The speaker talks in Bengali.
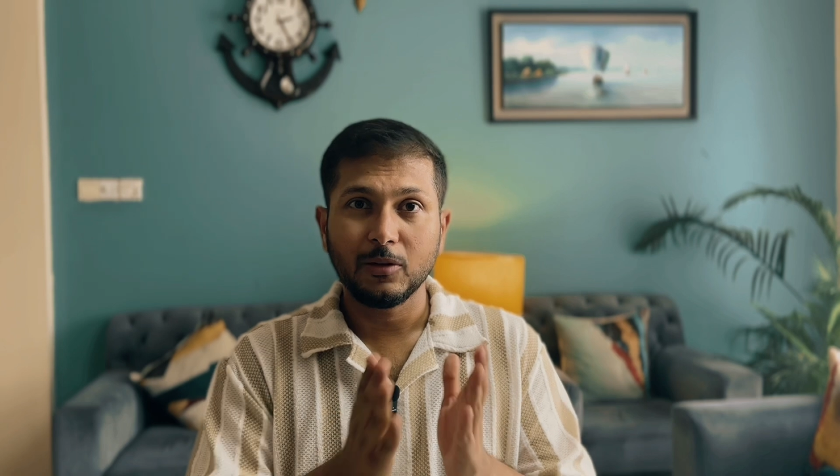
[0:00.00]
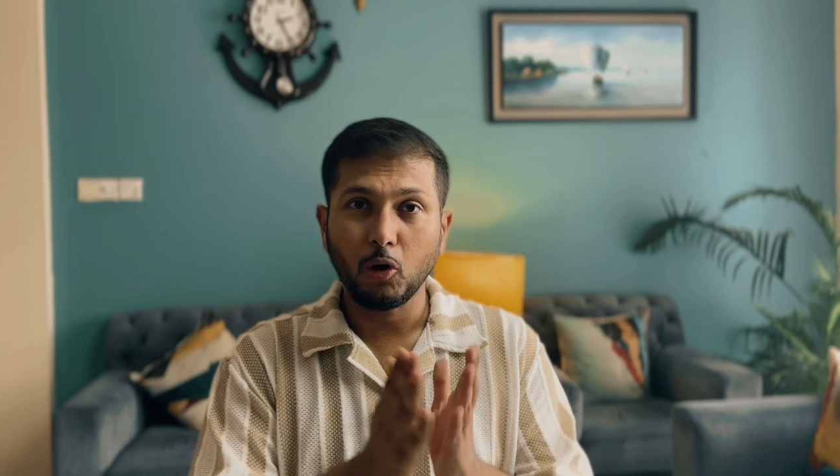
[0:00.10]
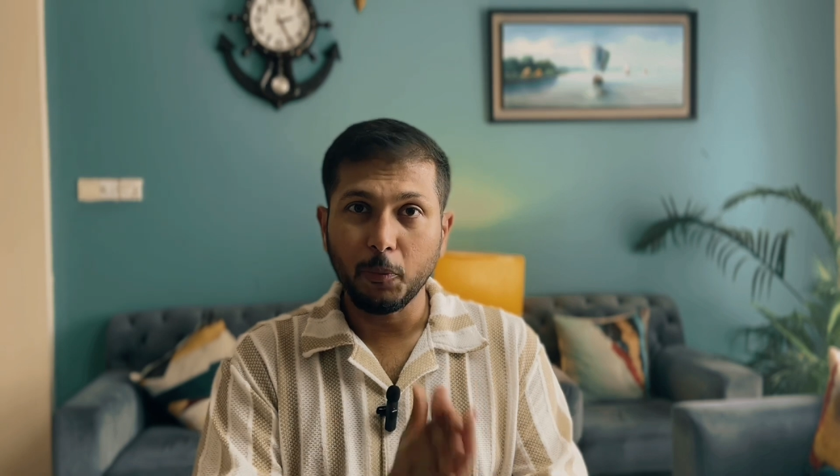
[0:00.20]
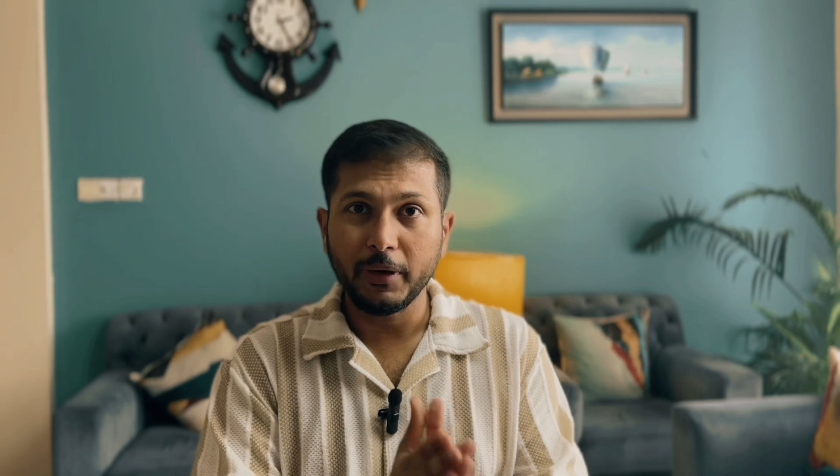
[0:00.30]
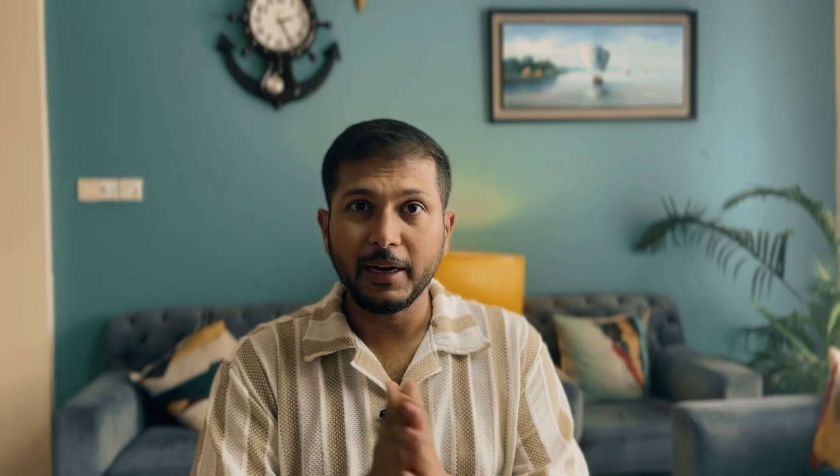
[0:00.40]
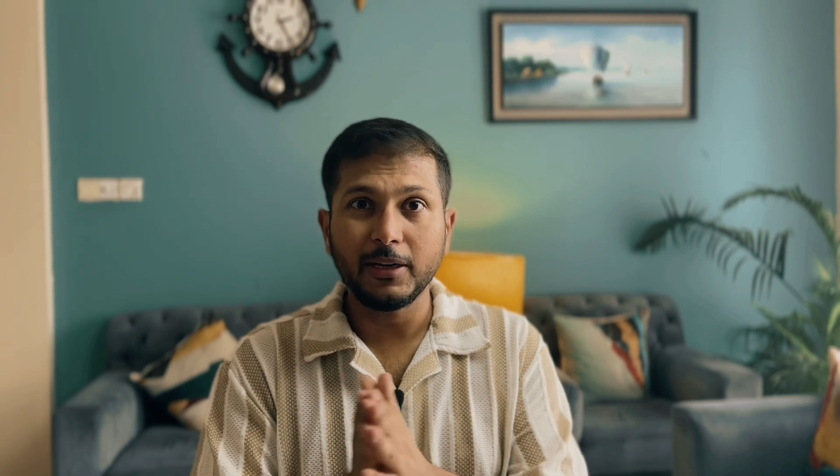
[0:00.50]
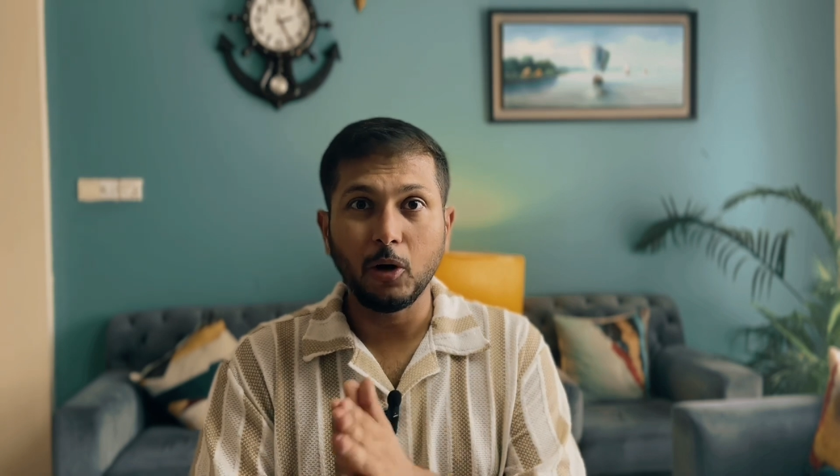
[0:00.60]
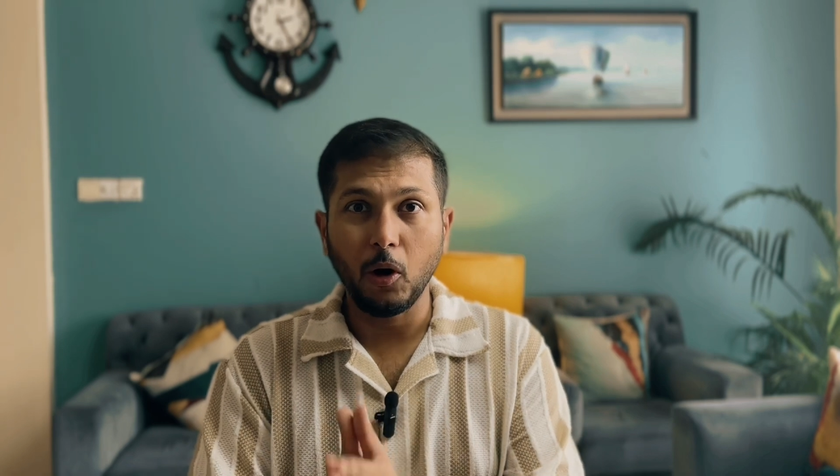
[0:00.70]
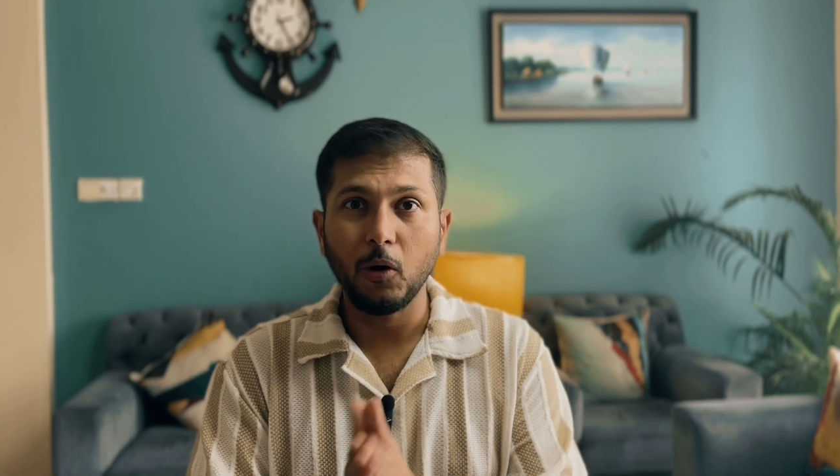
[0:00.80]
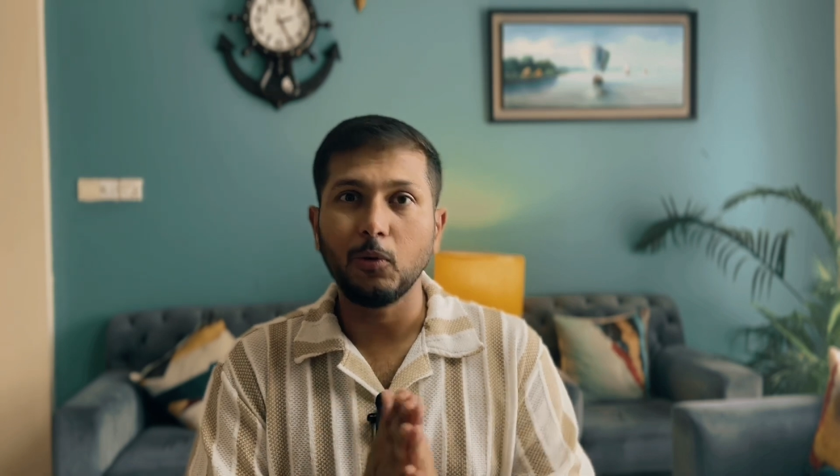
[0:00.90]
কপিরাইট
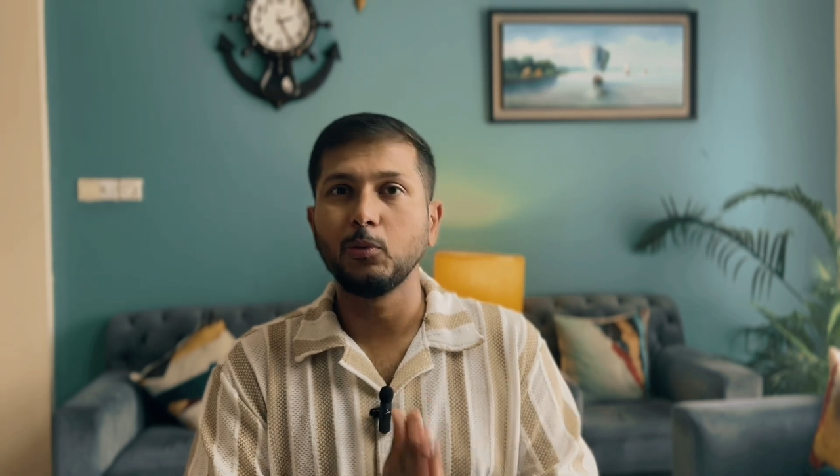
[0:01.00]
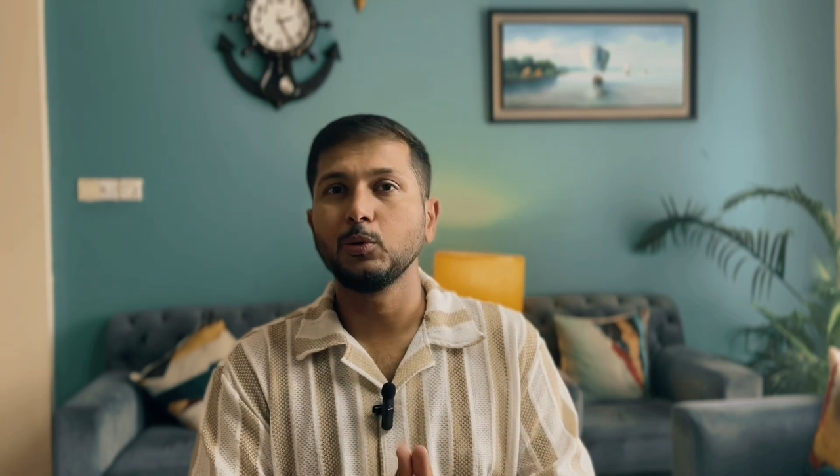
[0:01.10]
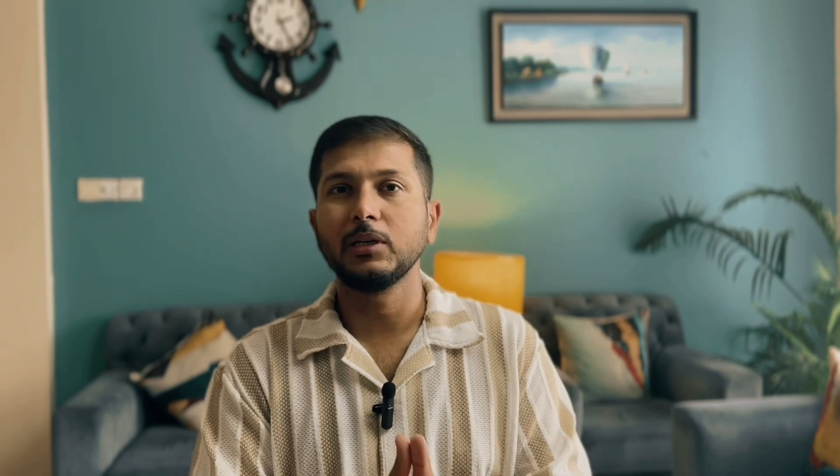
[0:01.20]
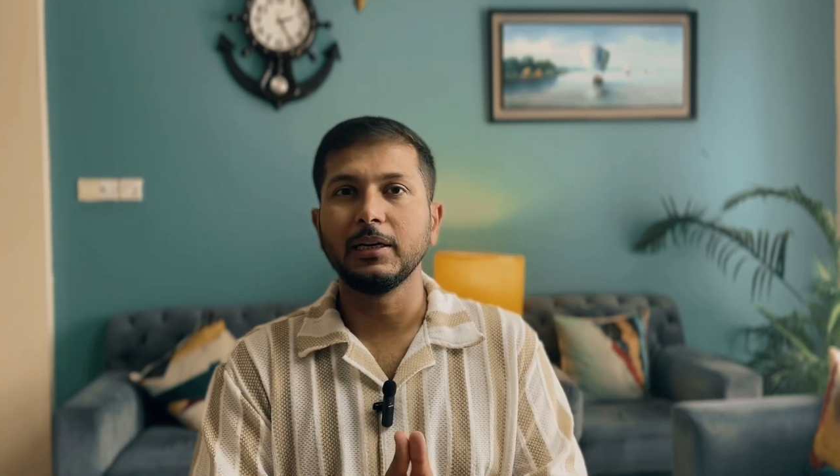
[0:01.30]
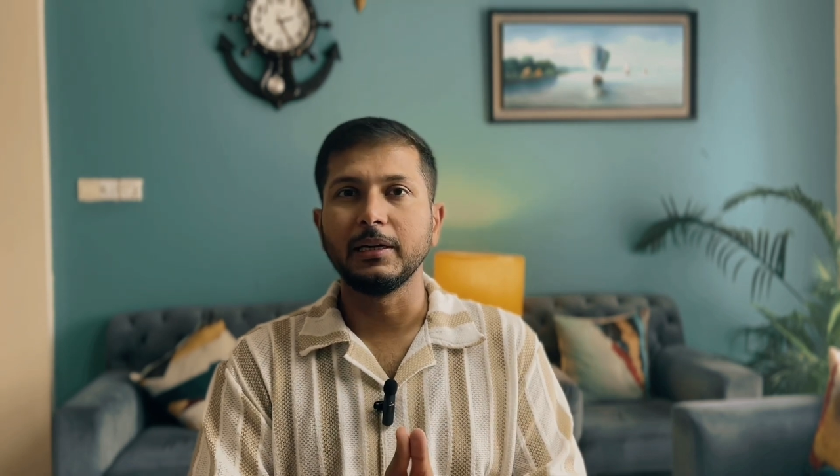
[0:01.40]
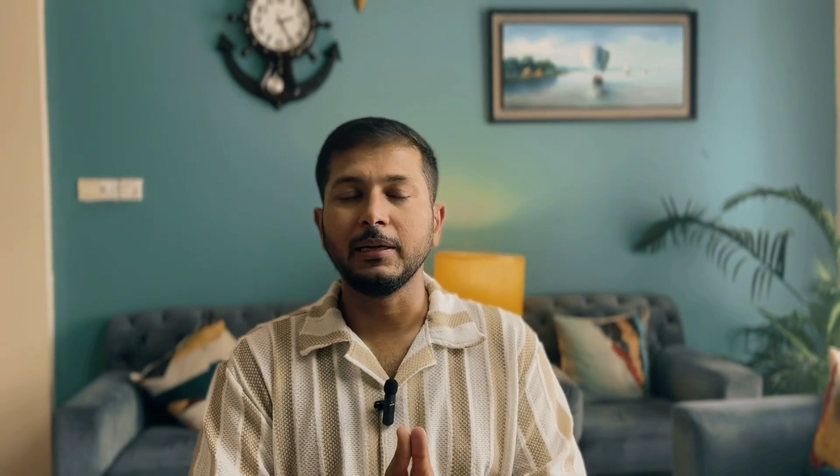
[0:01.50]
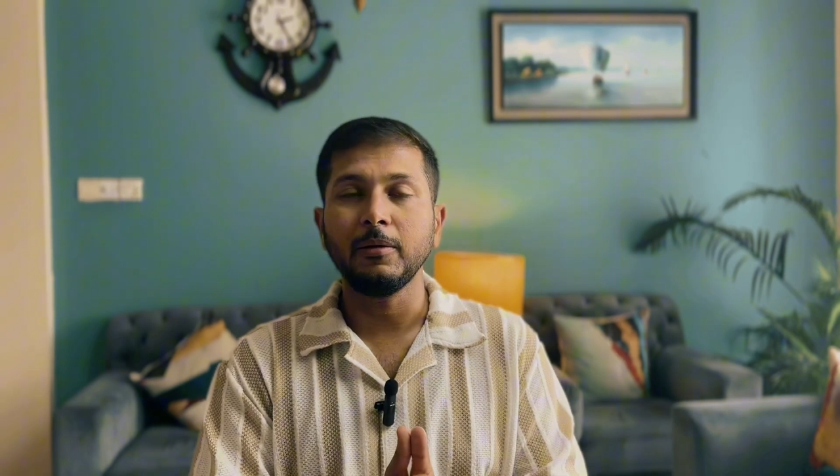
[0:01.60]
ল অনুসারে